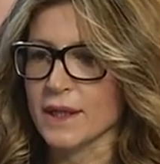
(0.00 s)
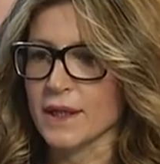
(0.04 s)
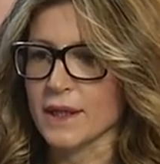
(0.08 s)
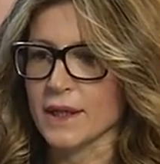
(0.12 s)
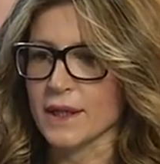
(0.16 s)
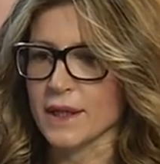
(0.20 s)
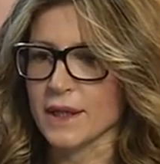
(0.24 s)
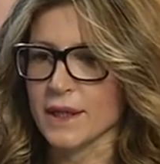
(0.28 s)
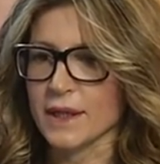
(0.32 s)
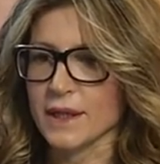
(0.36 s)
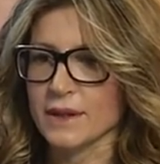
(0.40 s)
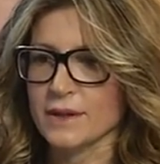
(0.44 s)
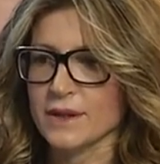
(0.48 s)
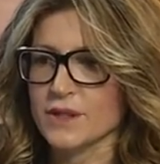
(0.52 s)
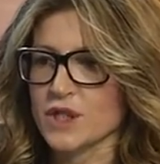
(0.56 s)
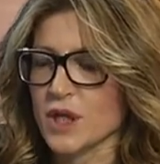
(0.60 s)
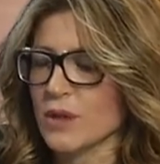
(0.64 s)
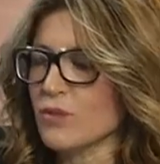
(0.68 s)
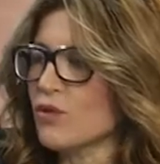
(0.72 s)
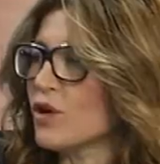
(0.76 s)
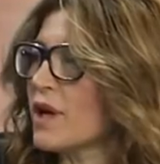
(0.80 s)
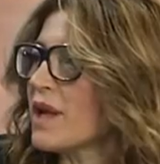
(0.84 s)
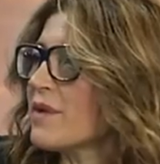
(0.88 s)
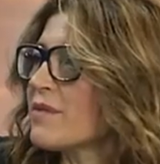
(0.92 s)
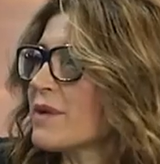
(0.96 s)
Eh,
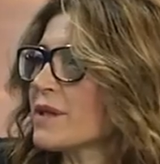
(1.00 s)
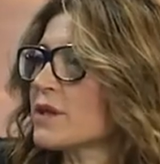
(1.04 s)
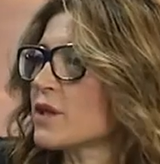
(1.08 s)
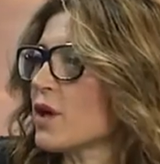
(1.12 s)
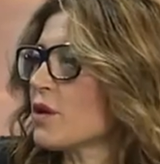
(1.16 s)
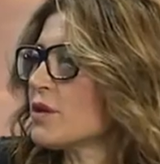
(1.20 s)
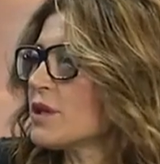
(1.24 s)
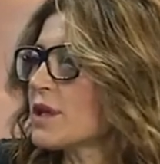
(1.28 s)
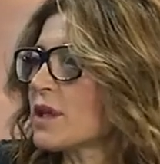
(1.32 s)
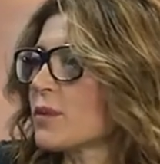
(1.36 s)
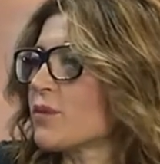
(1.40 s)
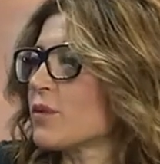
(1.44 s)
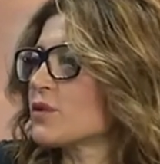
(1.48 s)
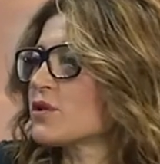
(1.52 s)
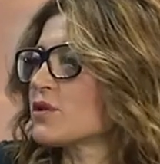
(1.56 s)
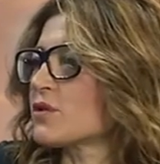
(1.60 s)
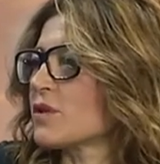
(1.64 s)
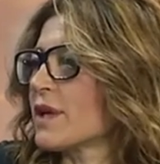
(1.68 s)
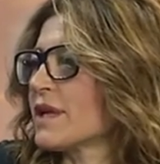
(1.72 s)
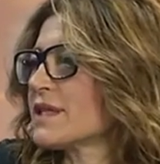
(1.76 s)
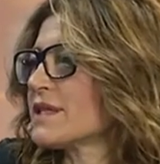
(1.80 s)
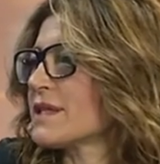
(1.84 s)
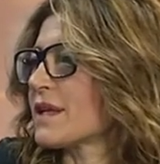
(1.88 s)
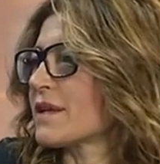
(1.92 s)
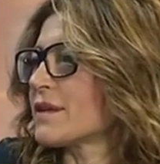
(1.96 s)
diciamo le metodiche
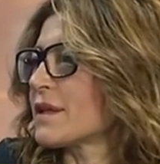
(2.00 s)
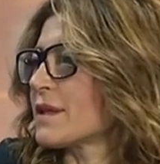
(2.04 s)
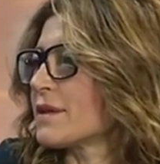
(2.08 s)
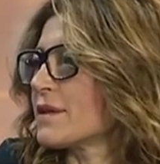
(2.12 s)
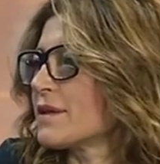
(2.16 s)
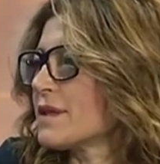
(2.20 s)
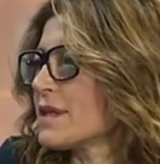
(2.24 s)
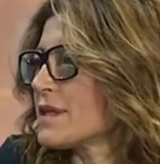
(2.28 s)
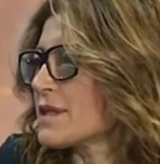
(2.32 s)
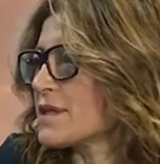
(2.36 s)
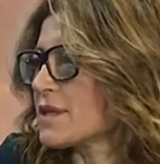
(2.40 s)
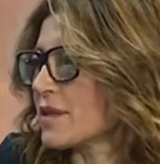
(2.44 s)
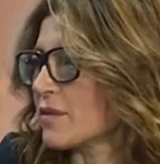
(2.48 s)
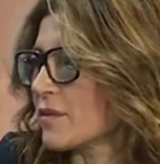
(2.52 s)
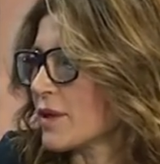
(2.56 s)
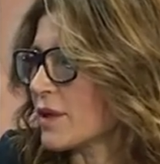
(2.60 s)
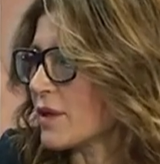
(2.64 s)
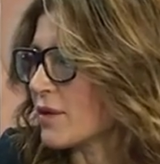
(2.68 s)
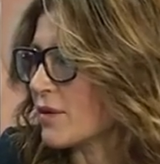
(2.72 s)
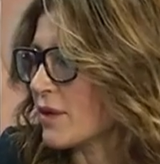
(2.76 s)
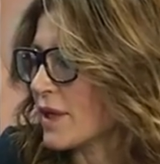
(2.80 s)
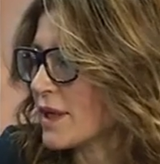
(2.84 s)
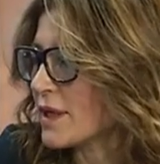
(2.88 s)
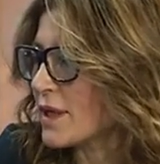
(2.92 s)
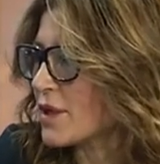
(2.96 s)
possono essere tantissime,
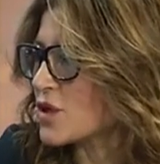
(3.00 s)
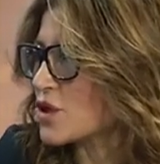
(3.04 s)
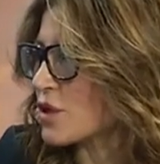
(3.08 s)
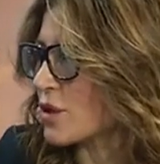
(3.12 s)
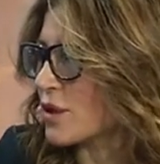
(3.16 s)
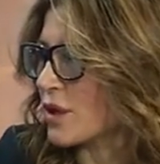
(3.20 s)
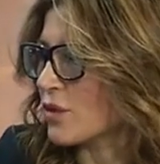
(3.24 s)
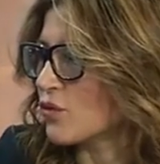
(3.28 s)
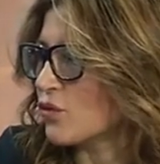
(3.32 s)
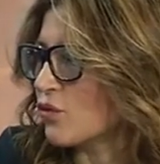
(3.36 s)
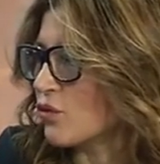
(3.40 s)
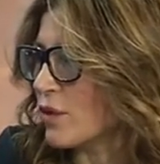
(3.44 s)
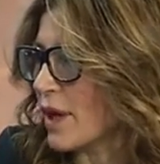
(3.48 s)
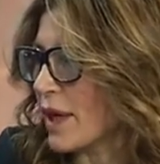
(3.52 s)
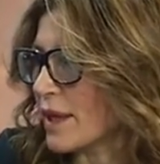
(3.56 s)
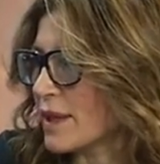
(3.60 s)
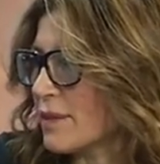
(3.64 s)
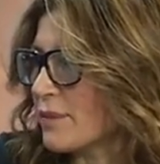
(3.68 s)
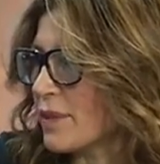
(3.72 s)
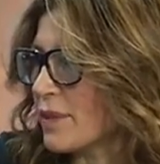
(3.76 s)
non è che ce n'è una in